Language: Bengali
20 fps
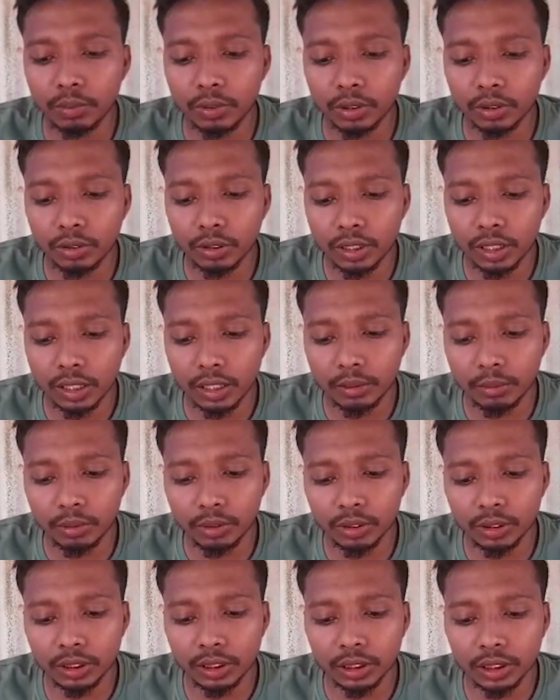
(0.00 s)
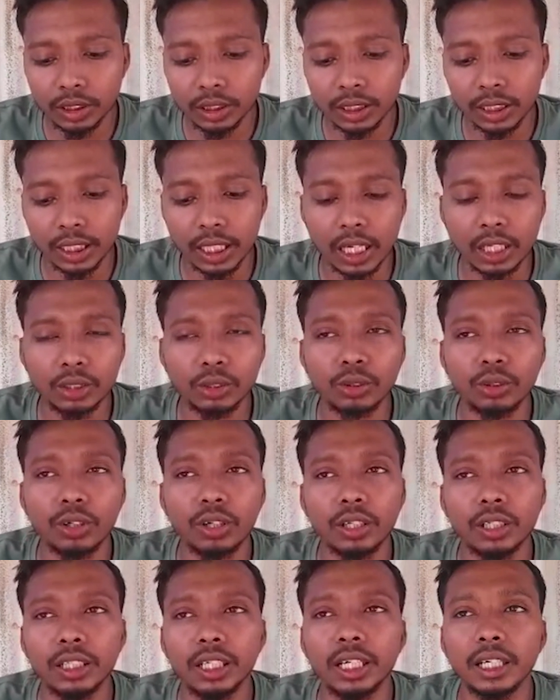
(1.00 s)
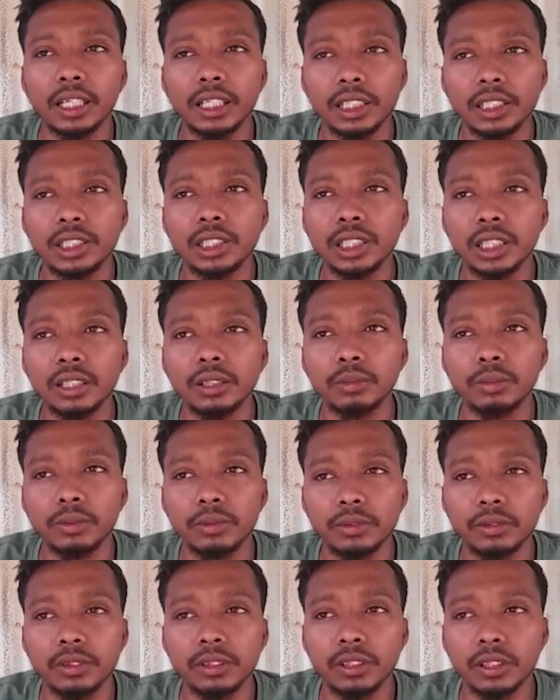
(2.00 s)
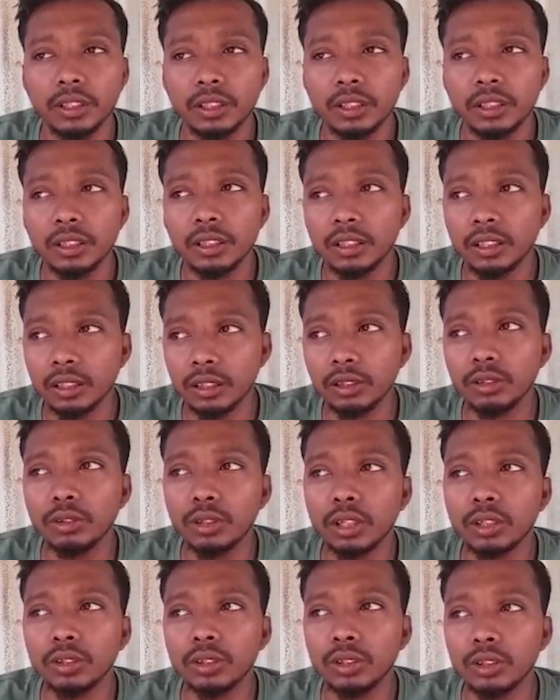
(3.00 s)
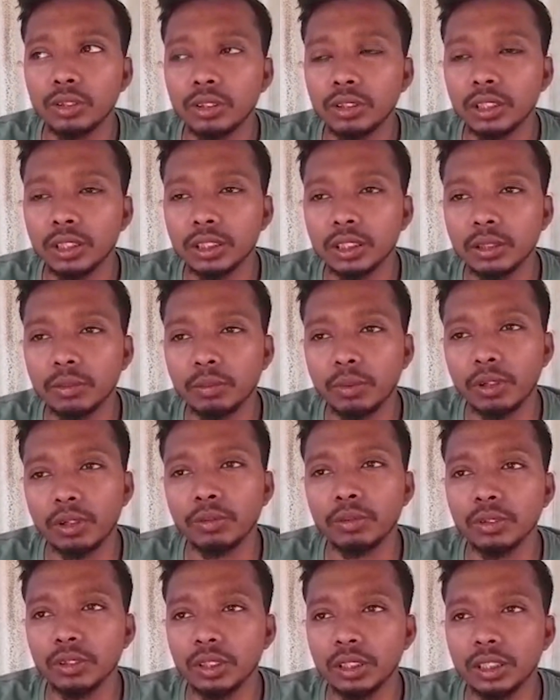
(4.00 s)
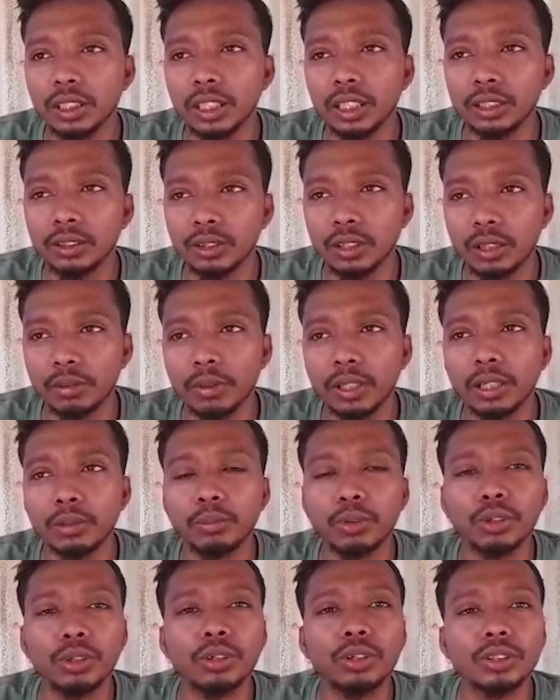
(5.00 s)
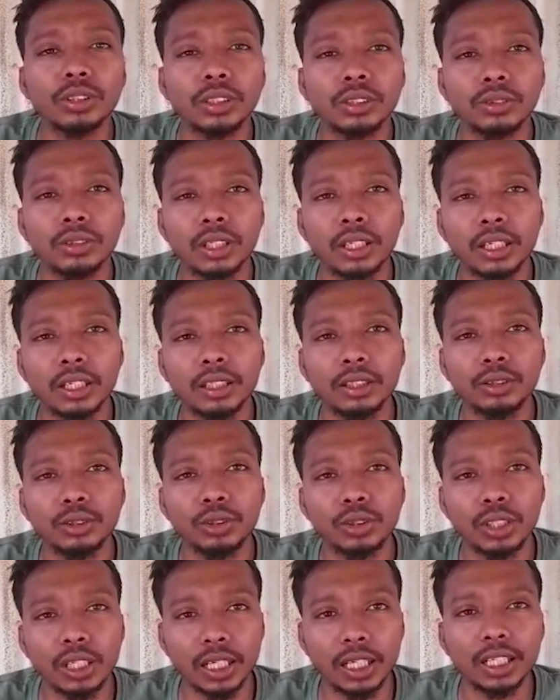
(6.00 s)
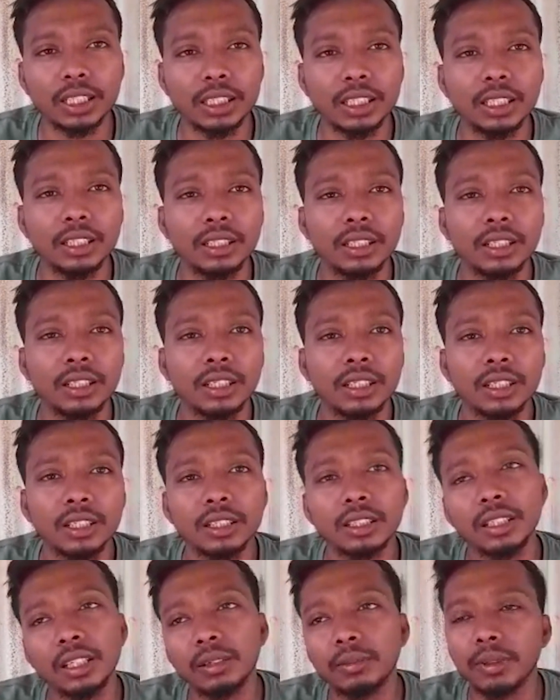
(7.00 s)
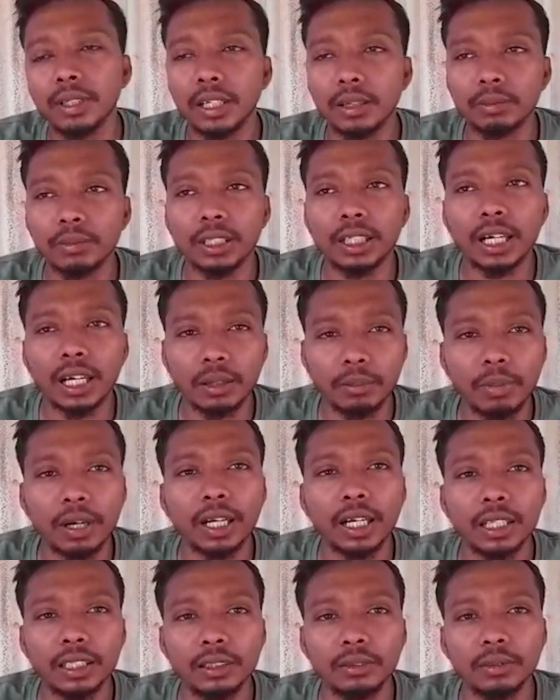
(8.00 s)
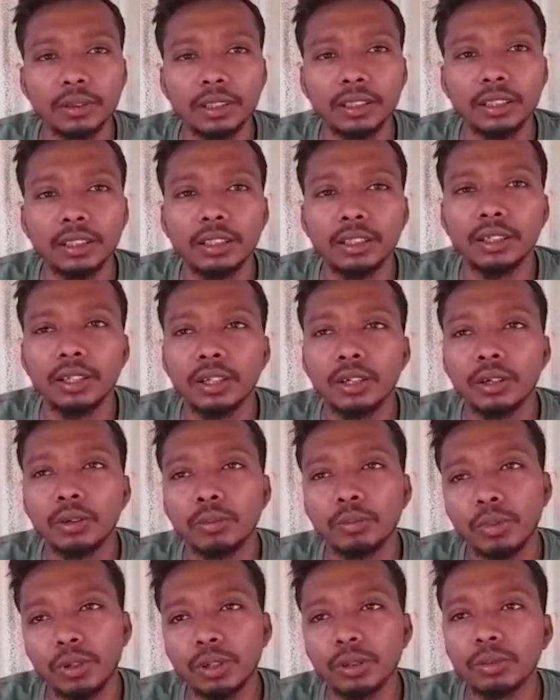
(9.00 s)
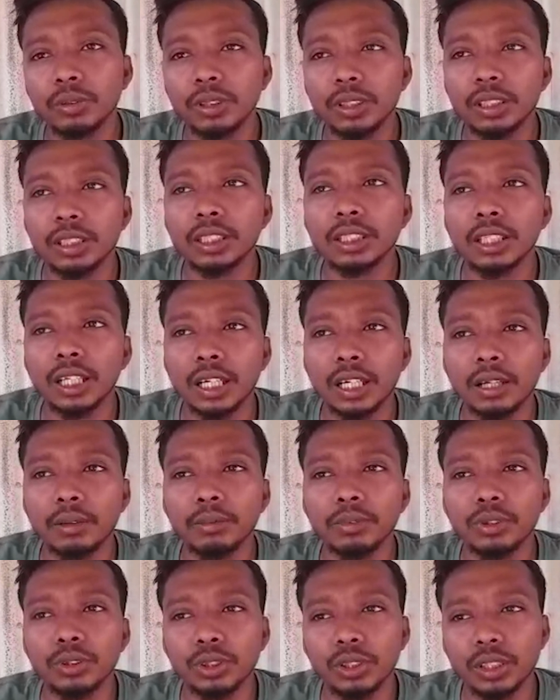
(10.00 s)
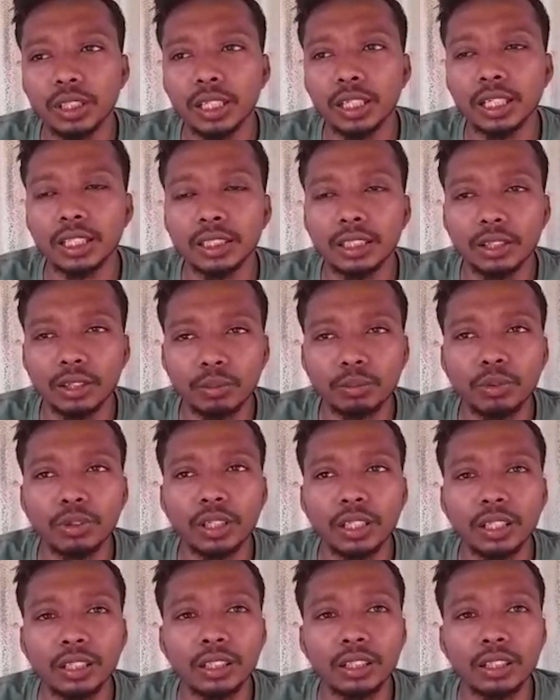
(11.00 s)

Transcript: পর ওনারা বলতেছে যে কাট তো হয় না এই সে ঘোরাঘুরি করতেছে পরবর্তীতে একজন আমারা বললো যে ওনারা দুশো টাকা দেন দেখবেন আপনি কাঠ বানাই দিবে পরবর্তীতে তারা আমি দুশো টাকা দেওয়ার পরে